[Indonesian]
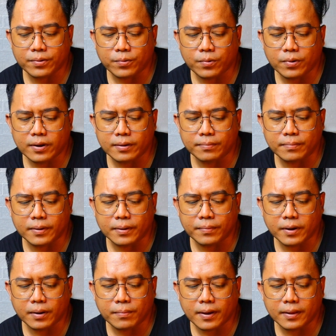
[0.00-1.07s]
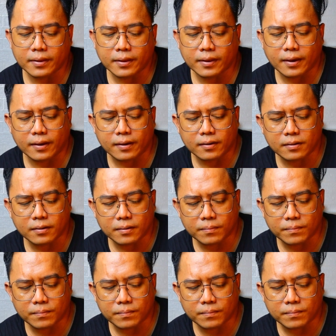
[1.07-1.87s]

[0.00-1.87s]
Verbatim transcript: gue lebih menikmati yang